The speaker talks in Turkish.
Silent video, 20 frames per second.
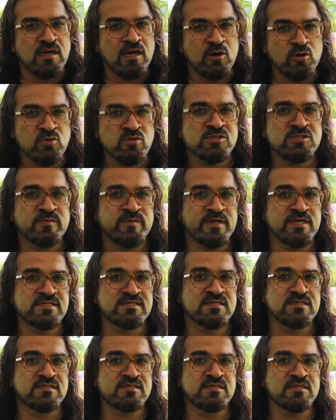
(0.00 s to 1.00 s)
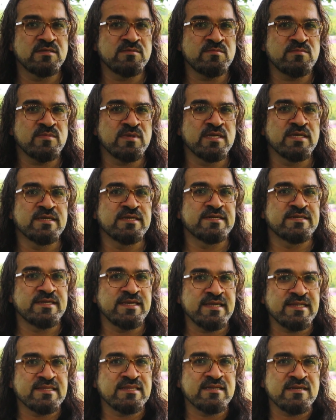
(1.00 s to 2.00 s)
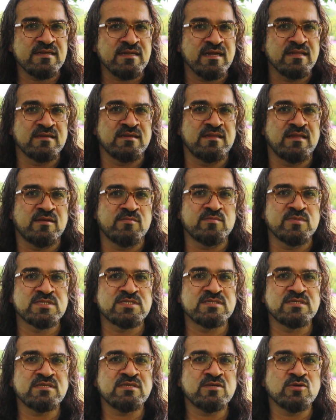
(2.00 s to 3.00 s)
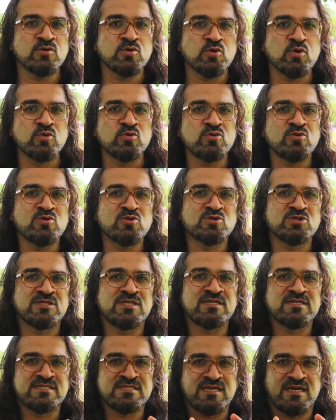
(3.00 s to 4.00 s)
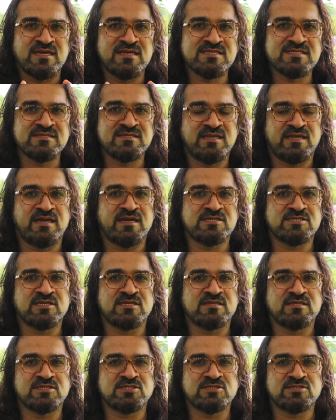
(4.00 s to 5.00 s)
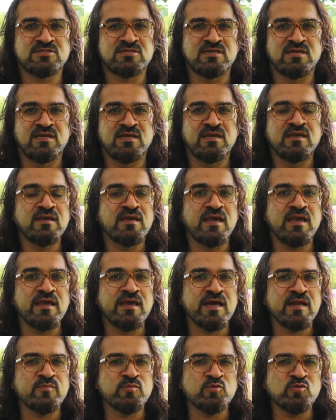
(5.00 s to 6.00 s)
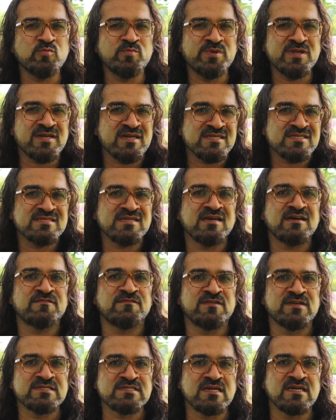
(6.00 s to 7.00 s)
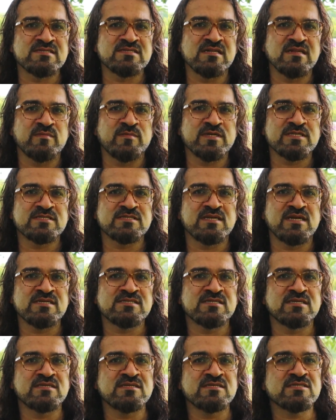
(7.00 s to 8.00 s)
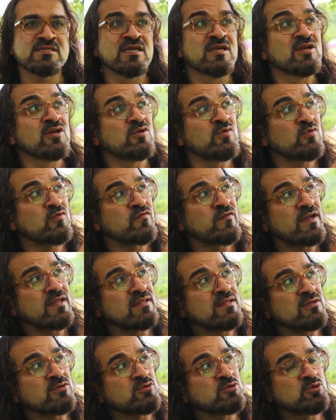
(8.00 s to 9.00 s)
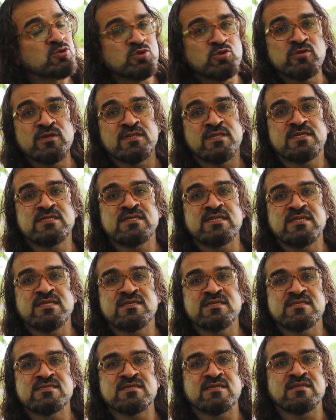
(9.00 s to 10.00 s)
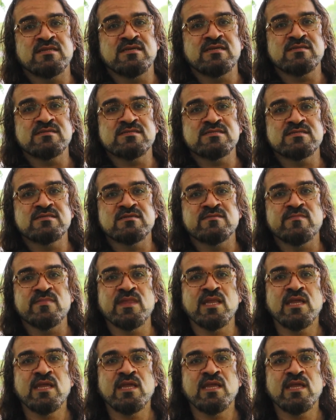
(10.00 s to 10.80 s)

Daha önce bahsettiğim renklerin algılanması konu hücreleri sayesinde gerçekleşir. Eğer bunu biraz daha fazla hatırlamak isterseniz lütfen şuradaki linke tıklayınız.